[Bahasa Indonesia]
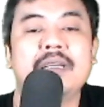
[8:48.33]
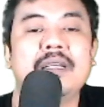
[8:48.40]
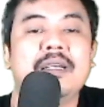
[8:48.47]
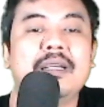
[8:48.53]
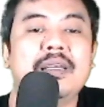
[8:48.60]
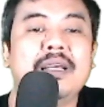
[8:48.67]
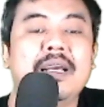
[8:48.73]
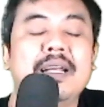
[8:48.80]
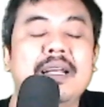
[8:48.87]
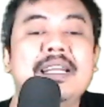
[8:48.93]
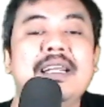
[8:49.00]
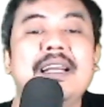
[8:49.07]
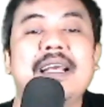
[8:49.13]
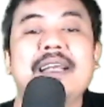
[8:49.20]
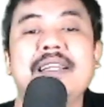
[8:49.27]
ya
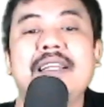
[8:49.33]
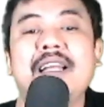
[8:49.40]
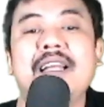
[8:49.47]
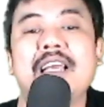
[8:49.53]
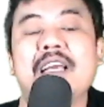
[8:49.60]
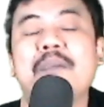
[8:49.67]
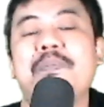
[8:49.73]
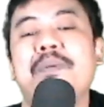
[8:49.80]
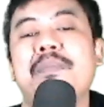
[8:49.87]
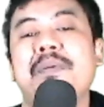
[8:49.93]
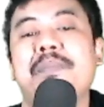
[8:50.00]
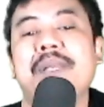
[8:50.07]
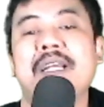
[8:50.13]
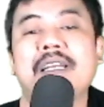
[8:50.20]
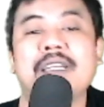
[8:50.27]
nilai-nilai
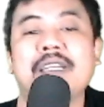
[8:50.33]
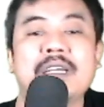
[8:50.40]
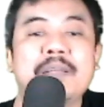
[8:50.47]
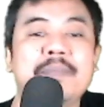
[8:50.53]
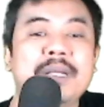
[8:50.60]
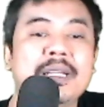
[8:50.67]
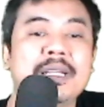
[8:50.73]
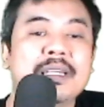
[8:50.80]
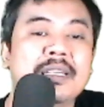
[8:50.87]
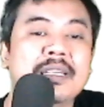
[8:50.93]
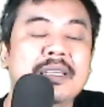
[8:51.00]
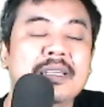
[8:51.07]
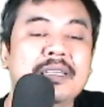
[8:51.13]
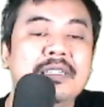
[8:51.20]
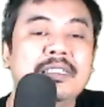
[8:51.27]
kepemimpinan yang
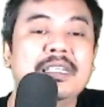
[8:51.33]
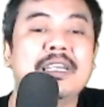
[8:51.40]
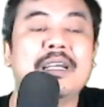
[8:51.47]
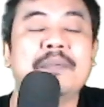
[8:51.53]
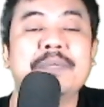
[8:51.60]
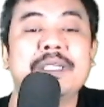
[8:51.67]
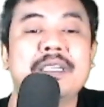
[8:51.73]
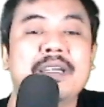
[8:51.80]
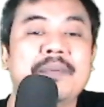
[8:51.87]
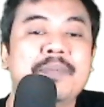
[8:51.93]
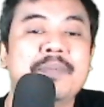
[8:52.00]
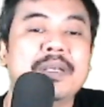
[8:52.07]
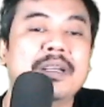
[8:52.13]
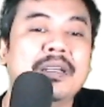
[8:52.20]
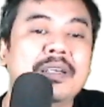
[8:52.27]
dimiliki, sikap-sikap
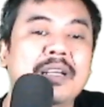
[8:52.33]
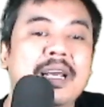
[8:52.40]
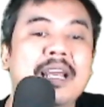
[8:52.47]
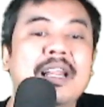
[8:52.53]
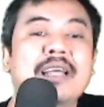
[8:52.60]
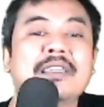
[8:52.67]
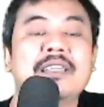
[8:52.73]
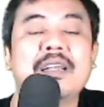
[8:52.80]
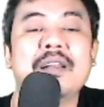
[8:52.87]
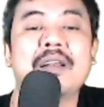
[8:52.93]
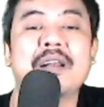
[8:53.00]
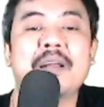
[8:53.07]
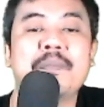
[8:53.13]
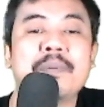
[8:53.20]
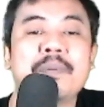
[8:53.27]
ya, karakter
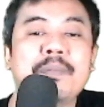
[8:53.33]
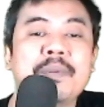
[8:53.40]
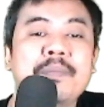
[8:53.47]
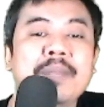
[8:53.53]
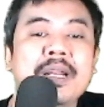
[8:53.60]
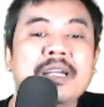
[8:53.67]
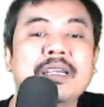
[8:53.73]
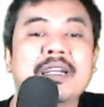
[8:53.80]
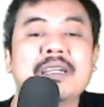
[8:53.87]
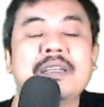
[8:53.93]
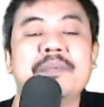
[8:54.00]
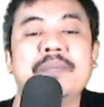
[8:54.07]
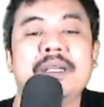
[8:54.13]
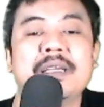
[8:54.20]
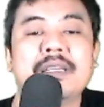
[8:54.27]
kepemimpinan yang
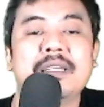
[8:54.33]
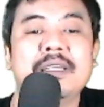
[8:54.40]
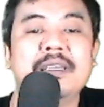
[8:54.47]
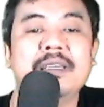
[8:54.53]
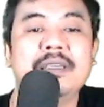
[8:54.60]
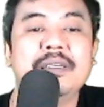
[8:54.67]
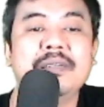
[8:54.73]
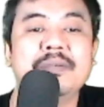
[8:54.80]
dimiliki,